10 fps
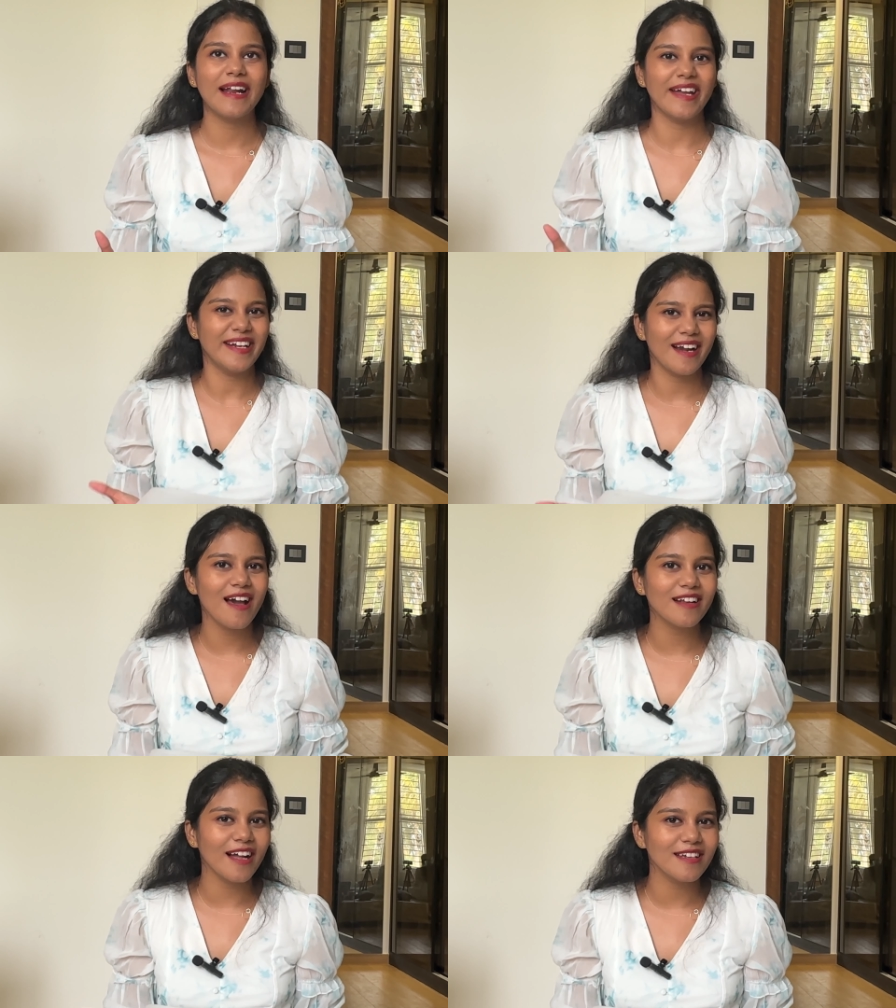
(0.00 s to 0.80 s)
நான்
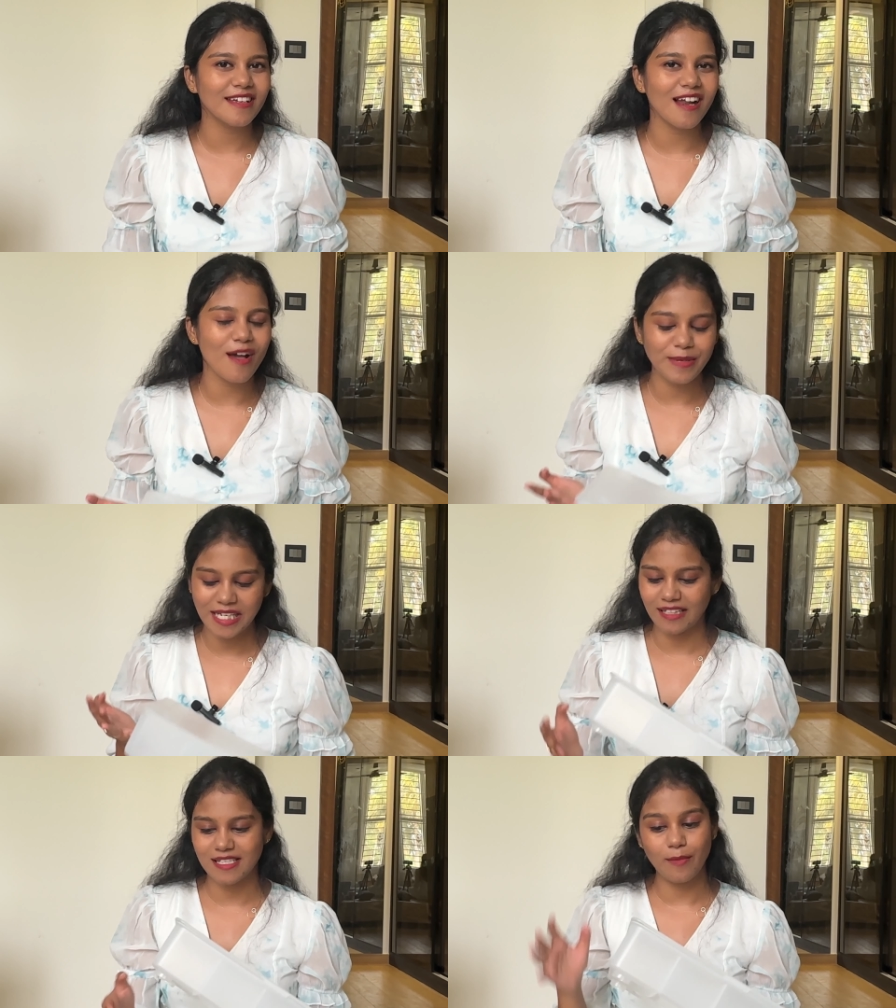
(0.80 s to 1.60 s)
என்னடா இருக்கு ஐக்கியாவில்
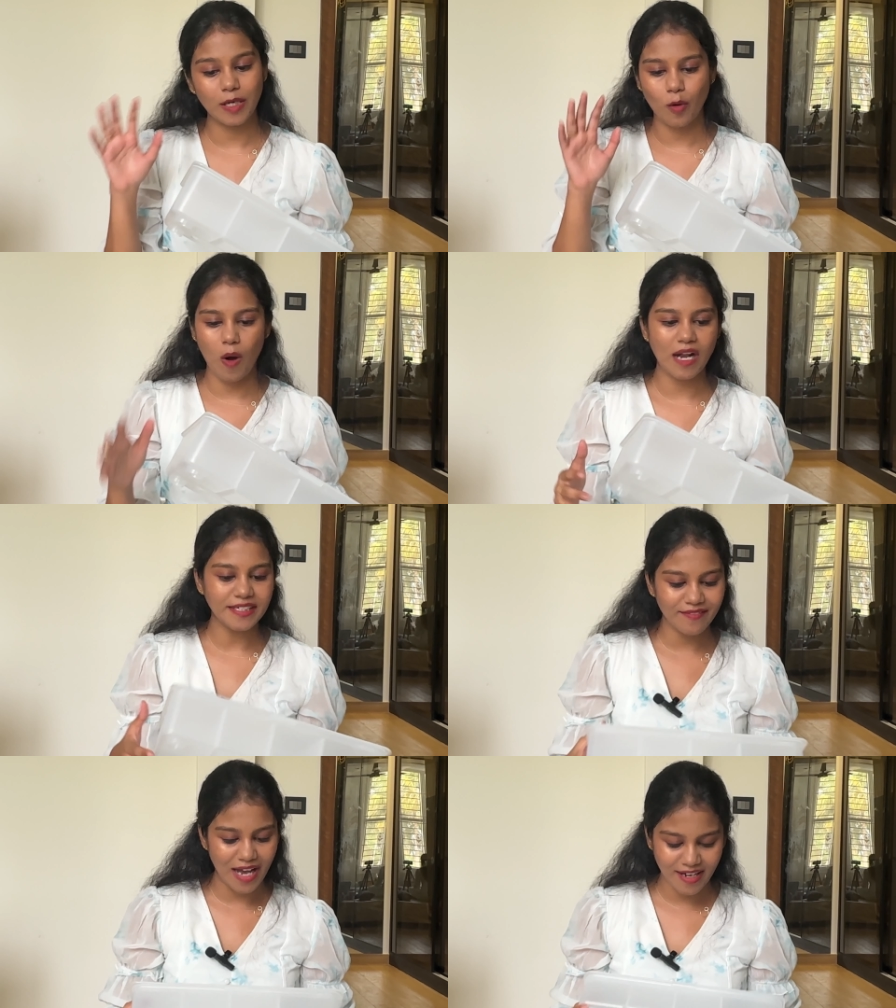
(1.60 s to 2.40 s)
அப்படின்னு நினச்சேன் பட்
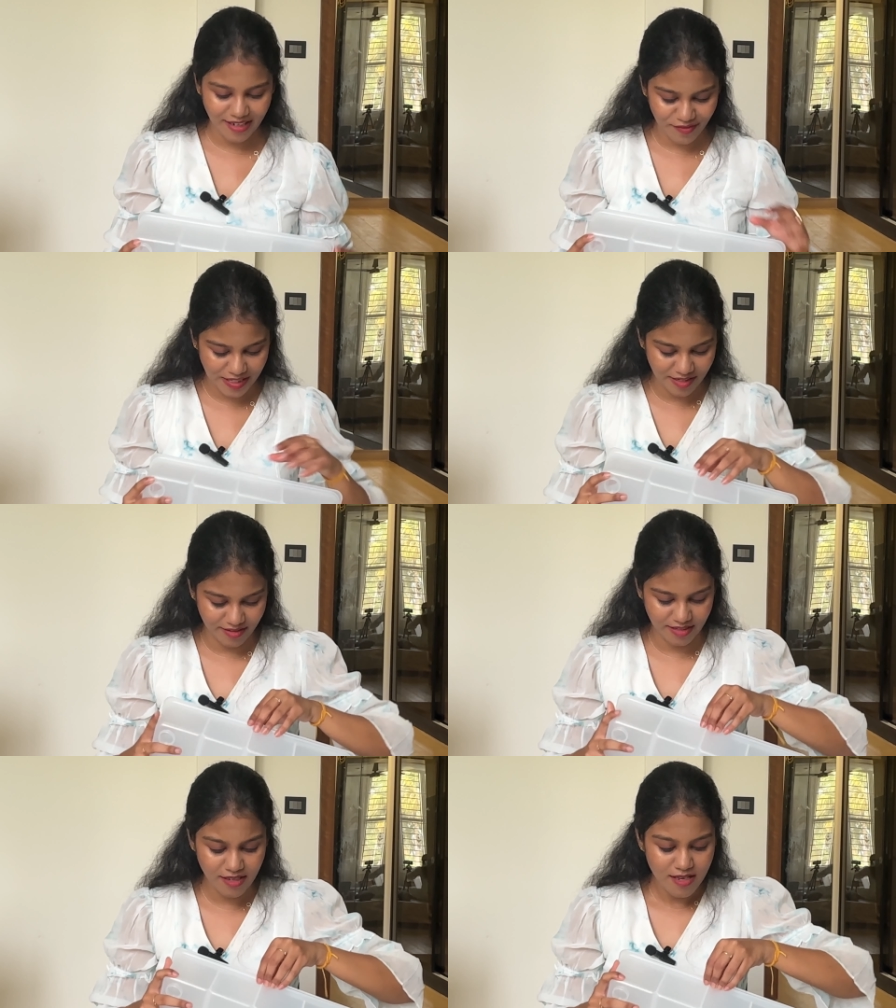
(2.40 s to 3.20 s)
குவாலிட்டி வேற லெவலில்
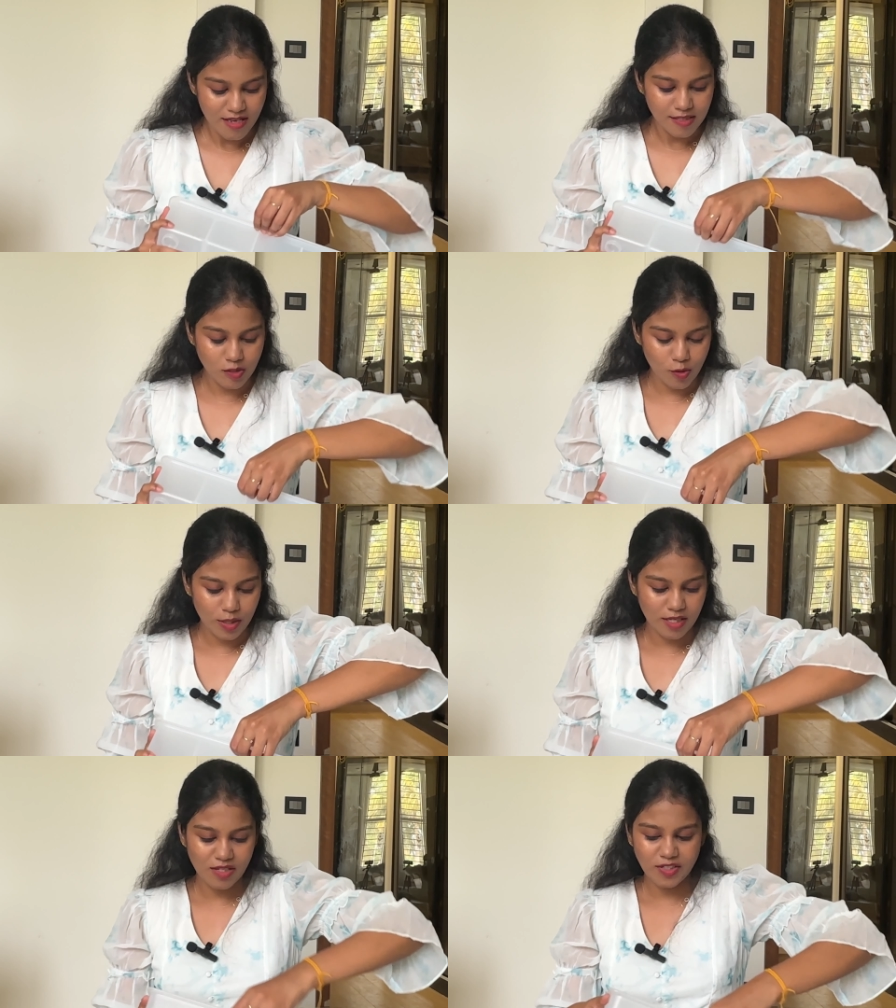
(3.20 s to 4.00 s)
இருக்கு ஸோ
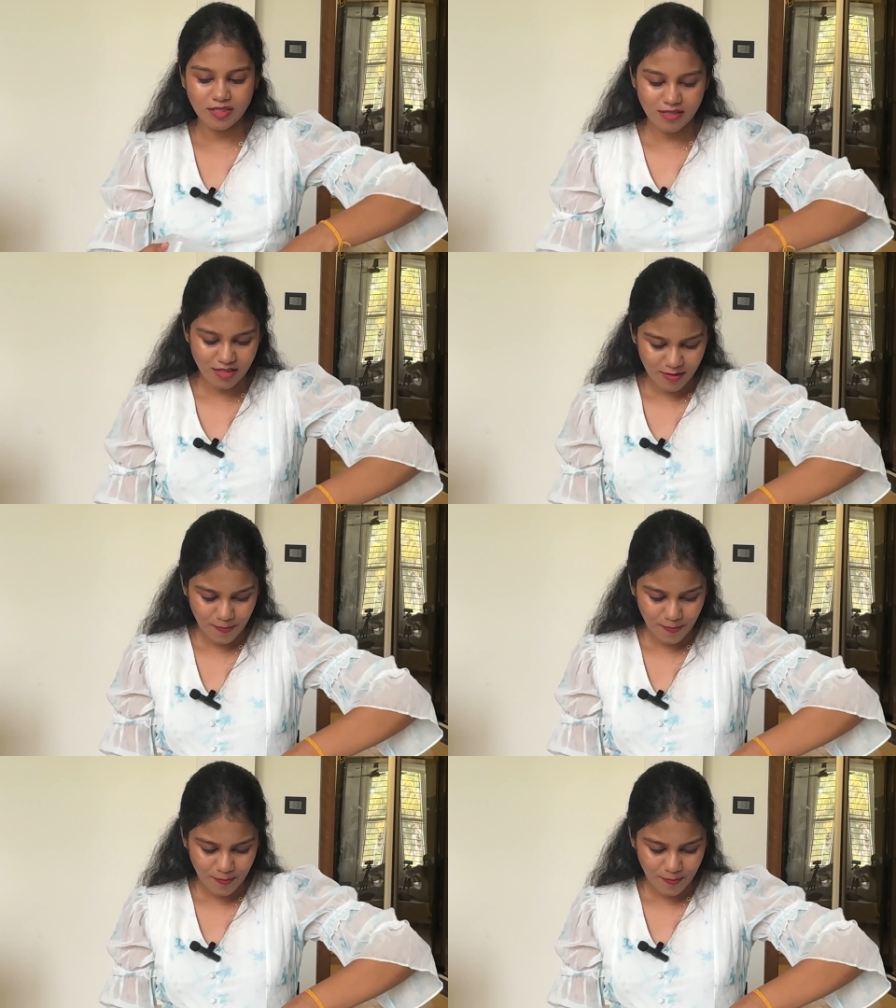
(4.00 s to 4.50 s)
இது வந்து